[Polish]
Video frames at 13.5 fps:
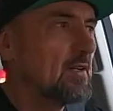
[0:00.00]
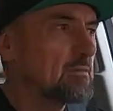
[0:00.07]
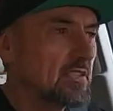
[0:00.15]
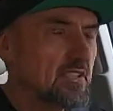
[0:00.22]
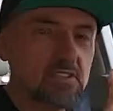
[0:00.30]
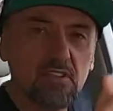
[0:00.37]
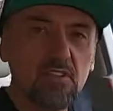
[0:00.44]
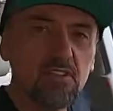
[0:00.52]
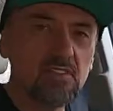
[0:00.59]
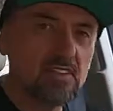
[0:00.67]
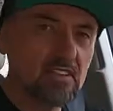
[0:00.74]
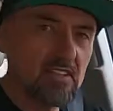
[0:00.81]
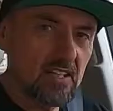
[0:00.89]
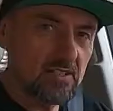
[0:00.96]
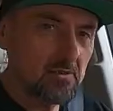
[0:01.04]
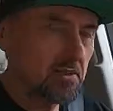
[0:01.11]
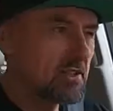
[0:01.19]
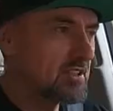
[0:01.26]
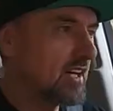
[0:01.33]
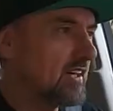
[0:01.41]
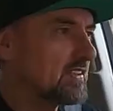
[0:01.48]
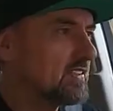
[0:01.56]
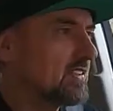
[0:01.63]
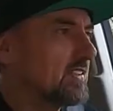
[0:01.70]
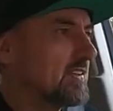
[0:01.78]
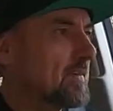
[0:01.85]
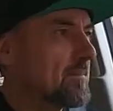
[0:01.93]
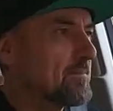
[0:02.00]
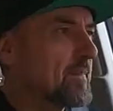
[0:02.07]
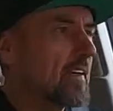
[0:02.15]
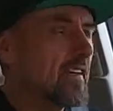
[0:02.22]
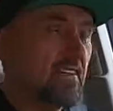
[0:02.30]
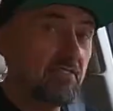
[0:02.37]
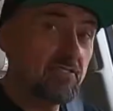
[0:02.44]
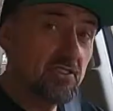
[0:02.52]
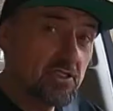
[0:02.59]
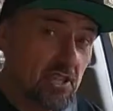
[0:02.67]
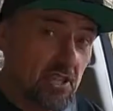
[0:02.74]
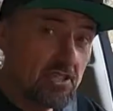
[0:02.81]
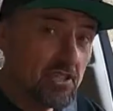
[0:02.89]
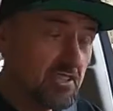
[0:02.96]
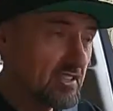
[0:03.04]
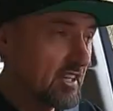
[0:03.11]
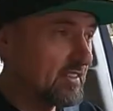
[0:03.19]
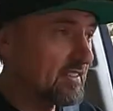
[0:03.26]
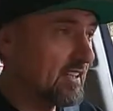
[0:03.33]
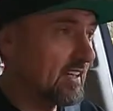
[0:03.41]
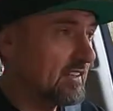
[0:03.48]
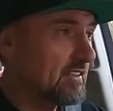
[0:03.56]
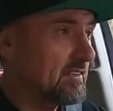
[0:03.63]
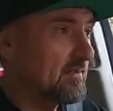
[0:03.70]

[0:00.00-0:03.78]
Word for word: przez to traciły czas. W dzisiejszych czasach,